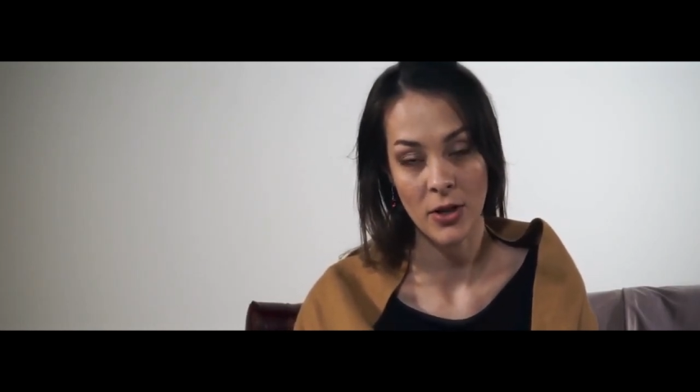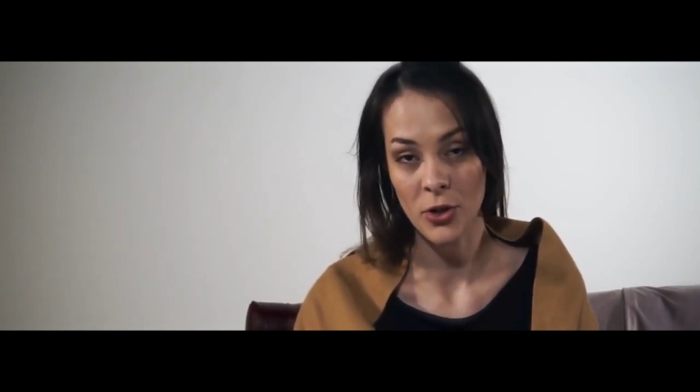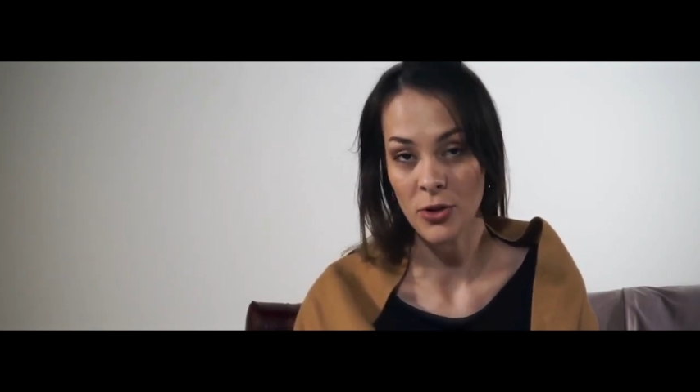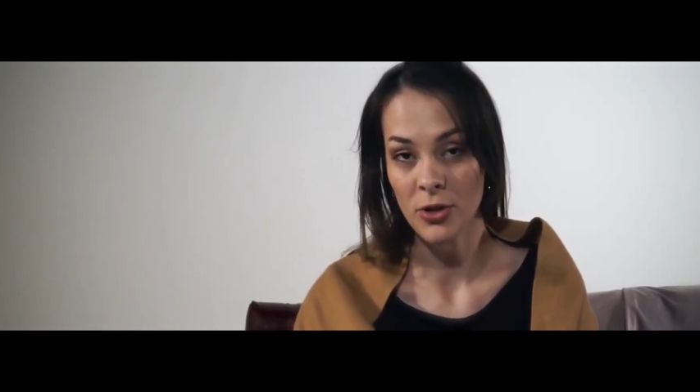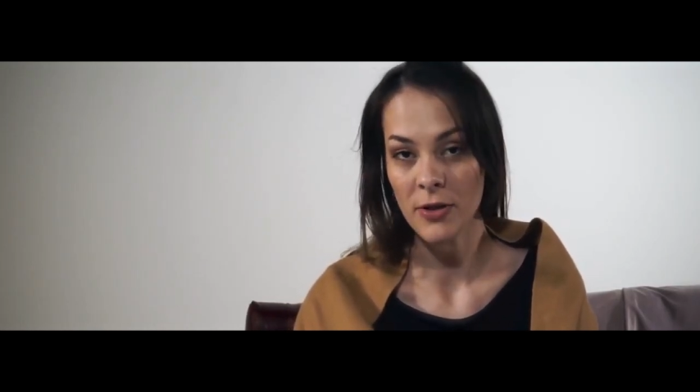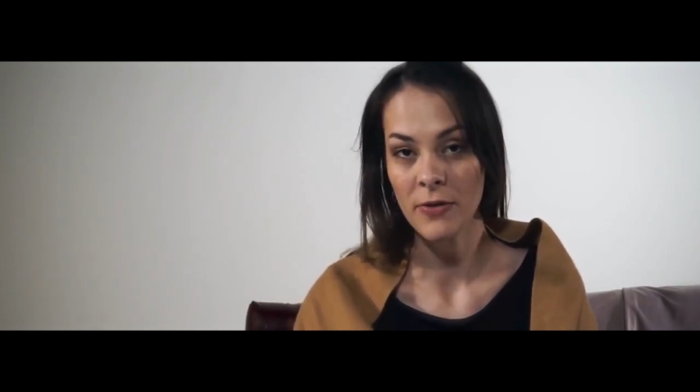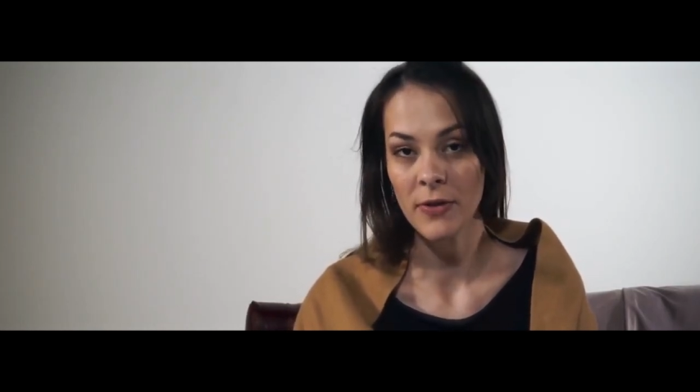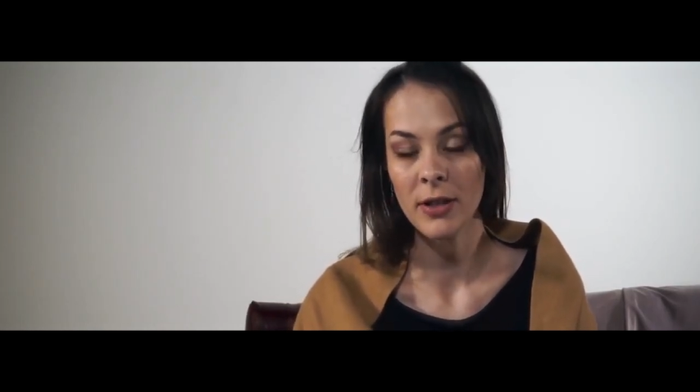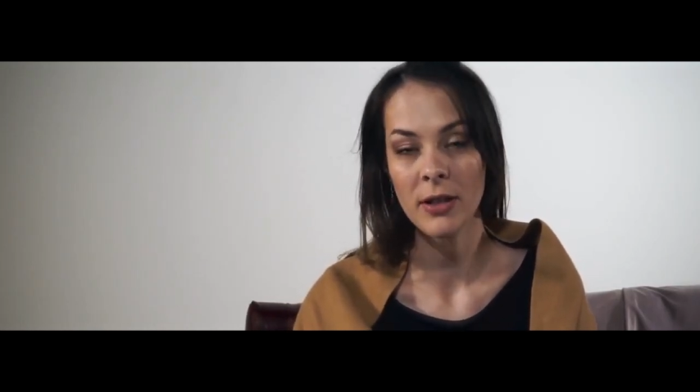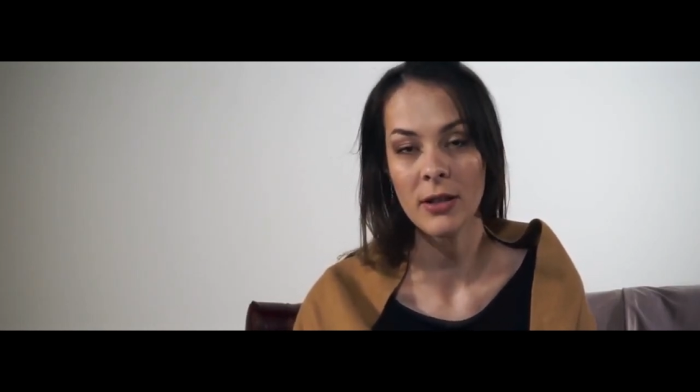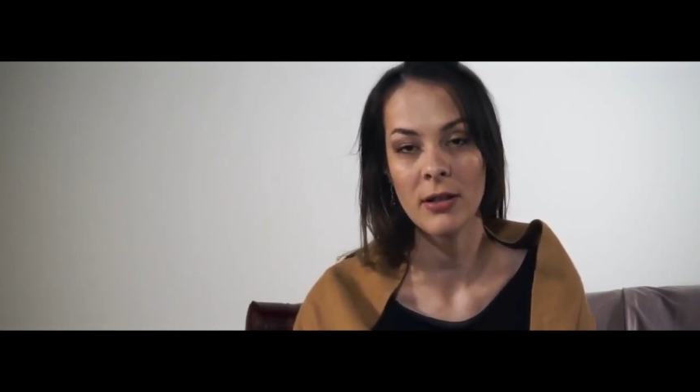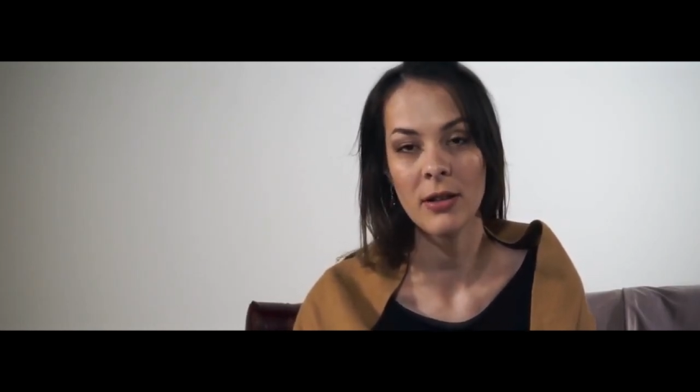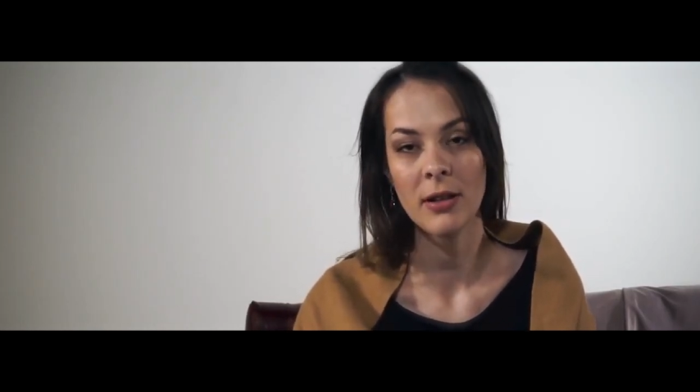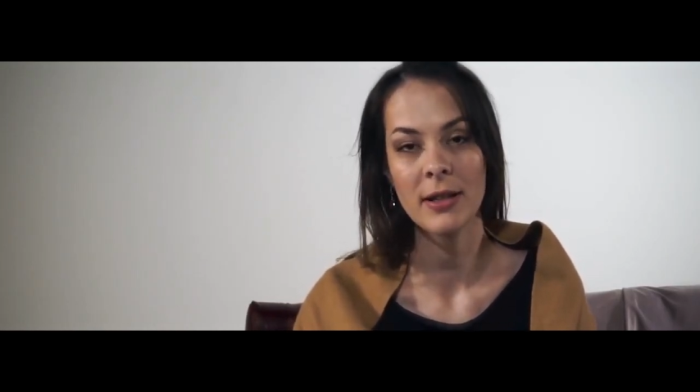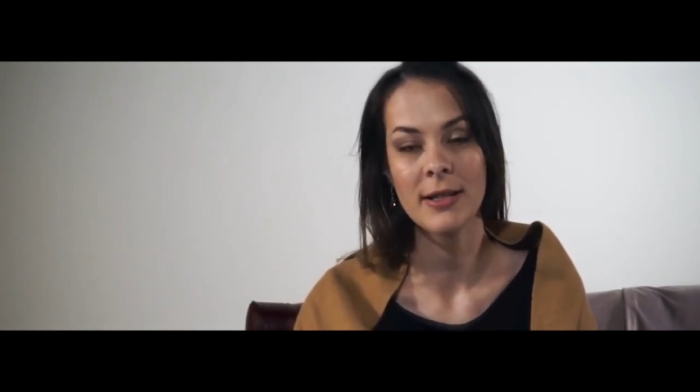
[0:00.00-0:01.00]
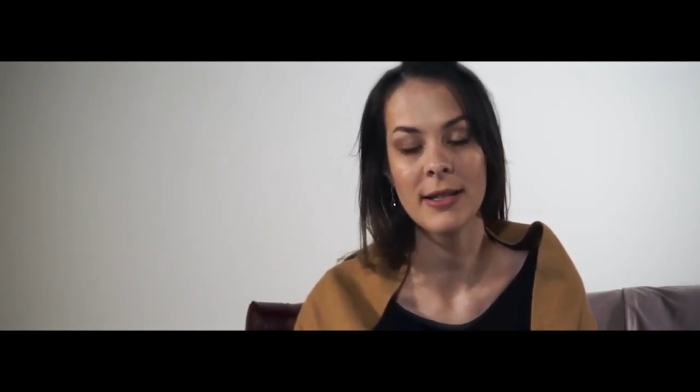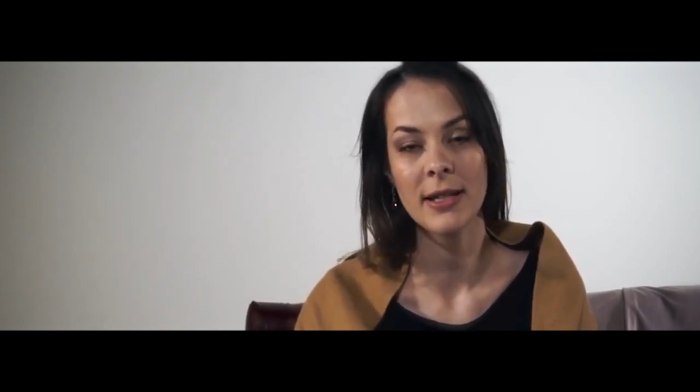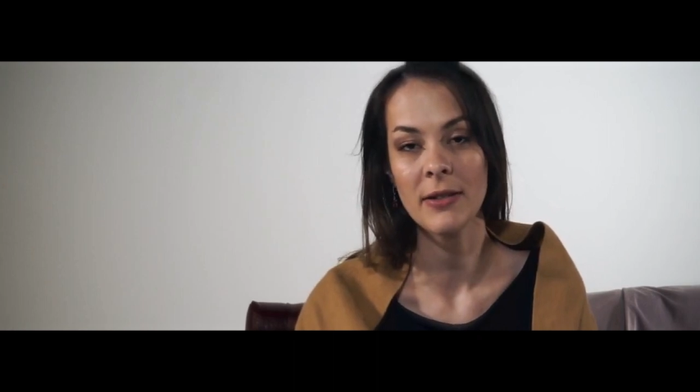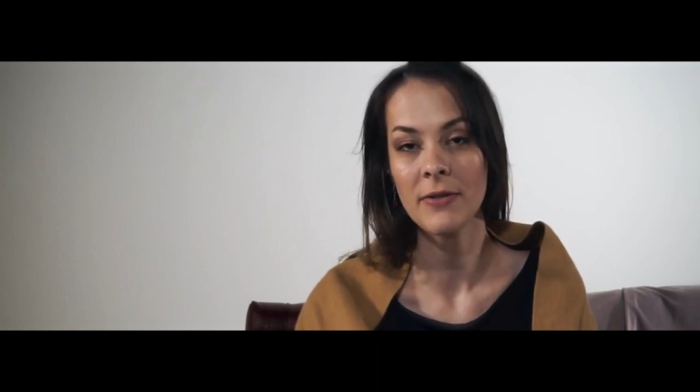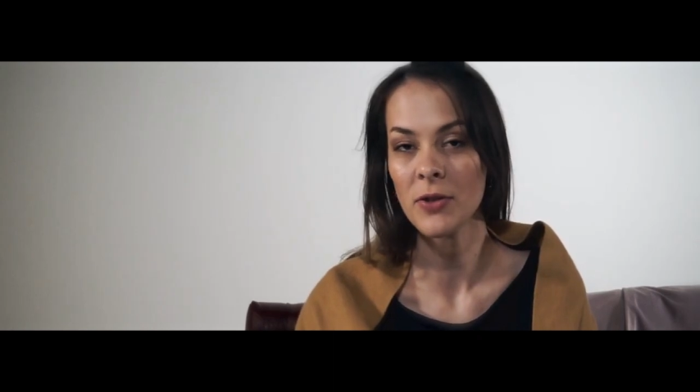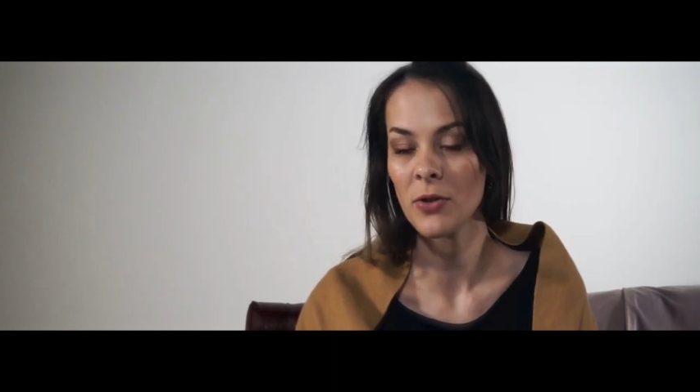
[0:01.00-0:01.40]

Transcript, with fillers: Жозефина Деладье,